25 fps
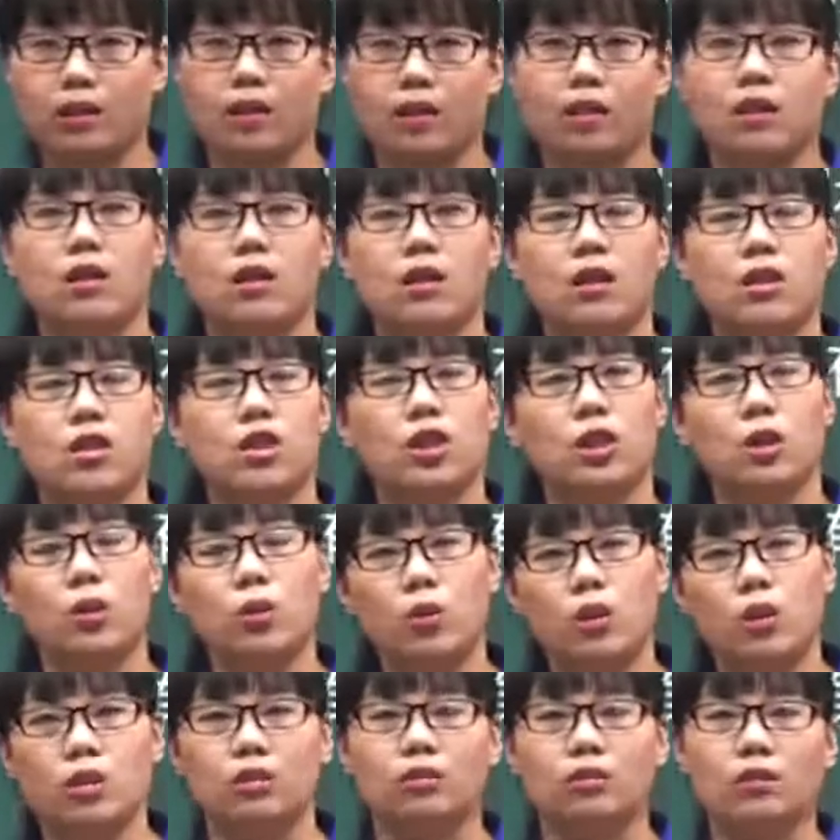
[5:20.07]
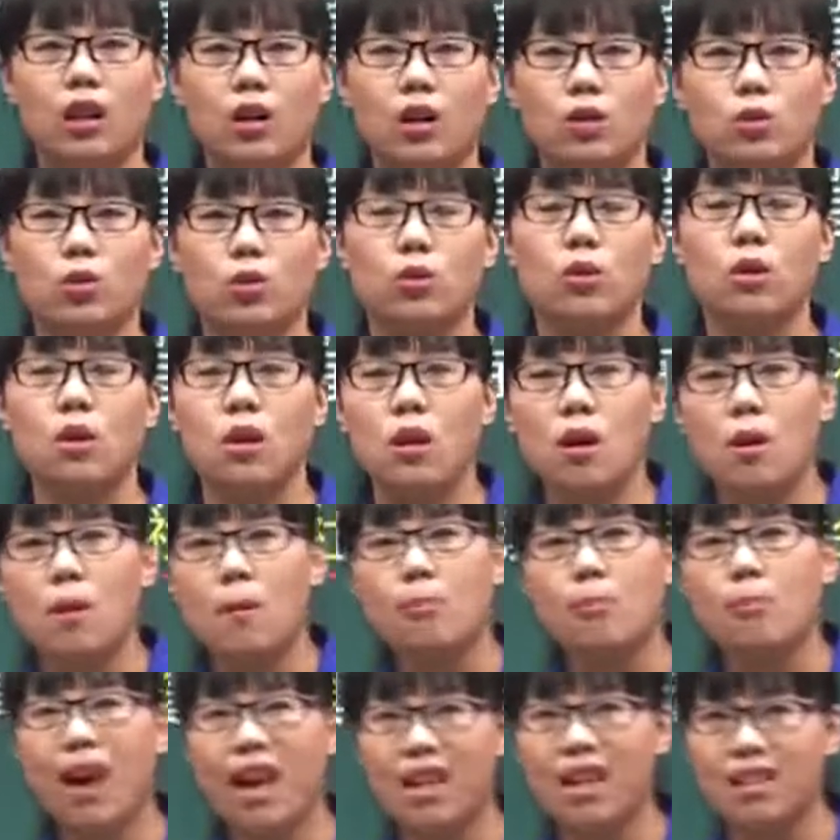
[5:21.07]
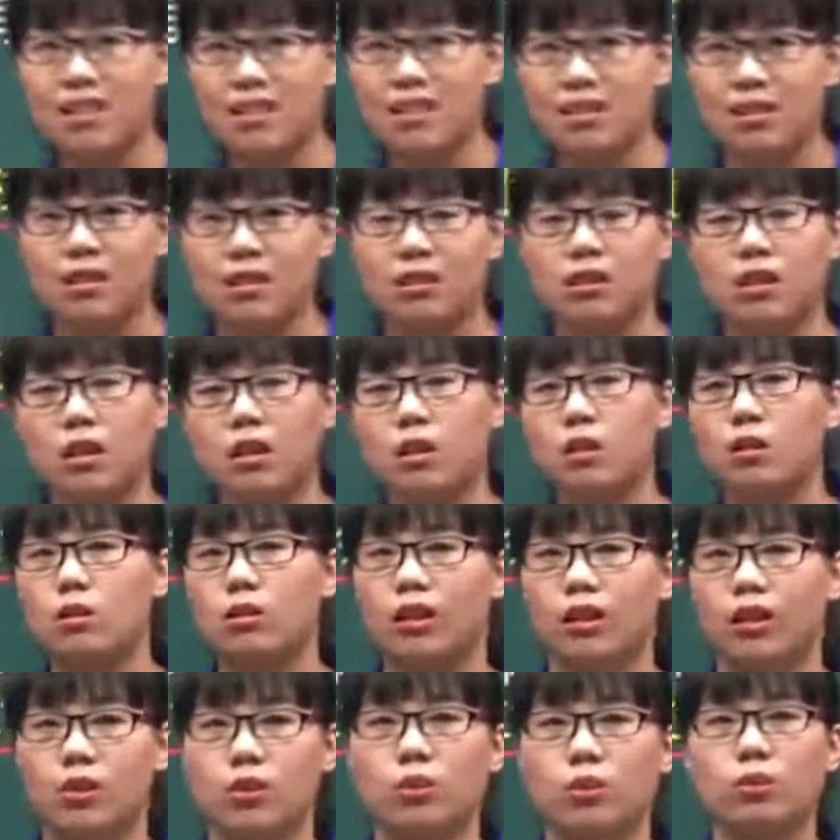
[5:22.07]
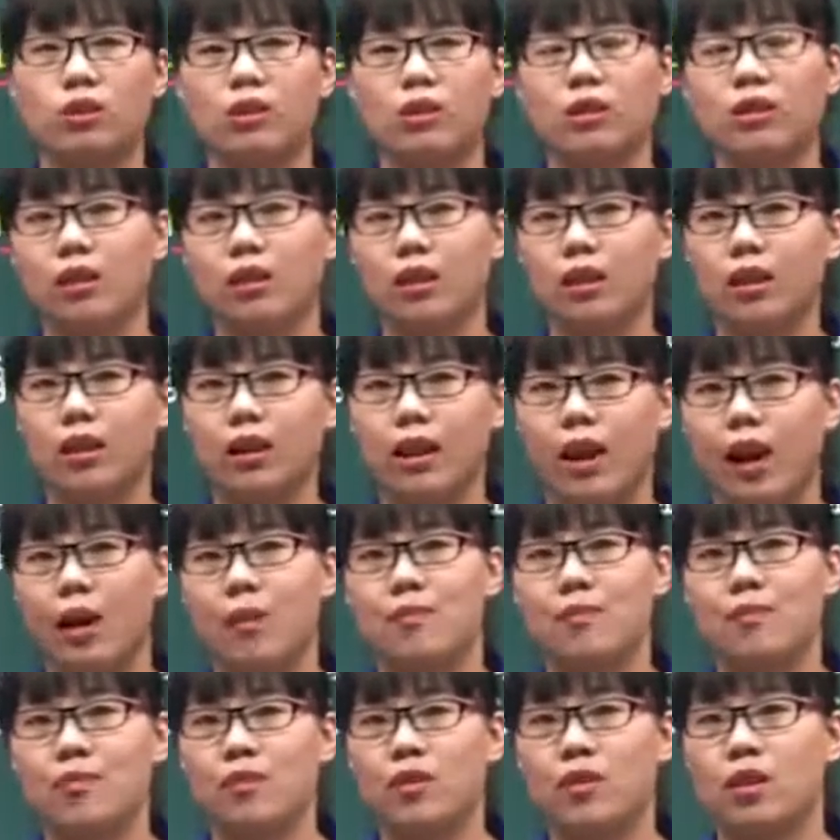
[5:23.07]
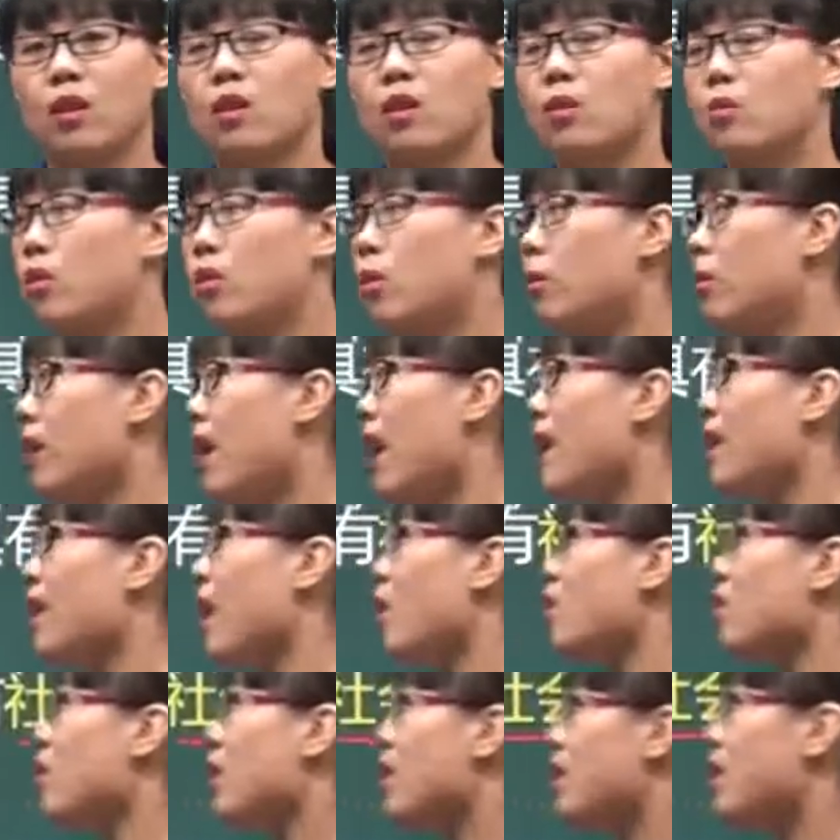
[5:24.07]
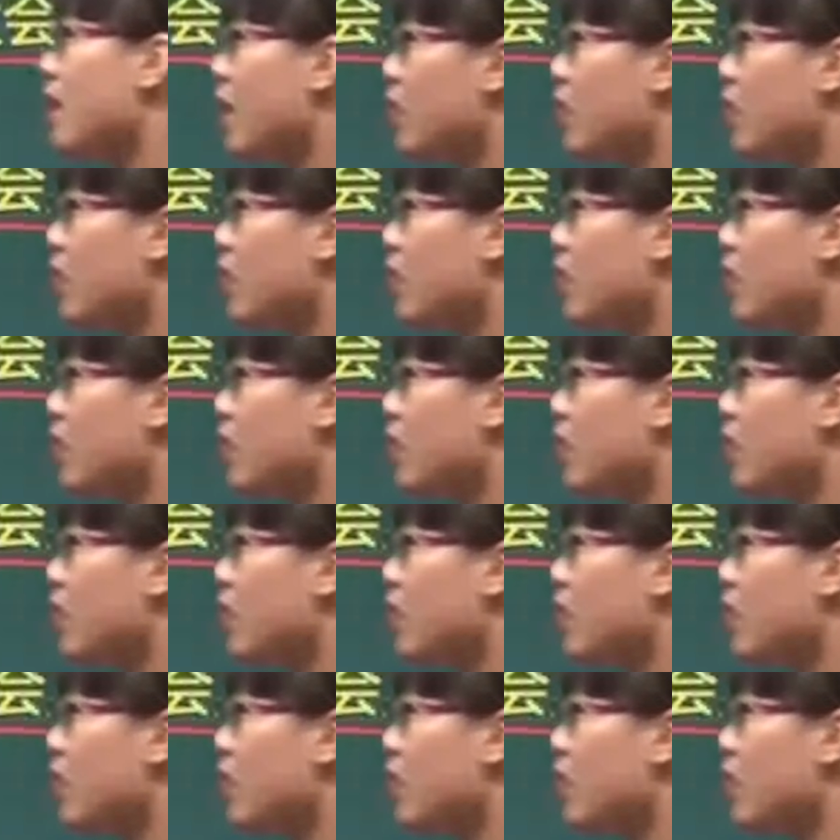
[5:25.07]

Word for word: 的这个过程当中，班级能够给出一定的力量。我们来了解一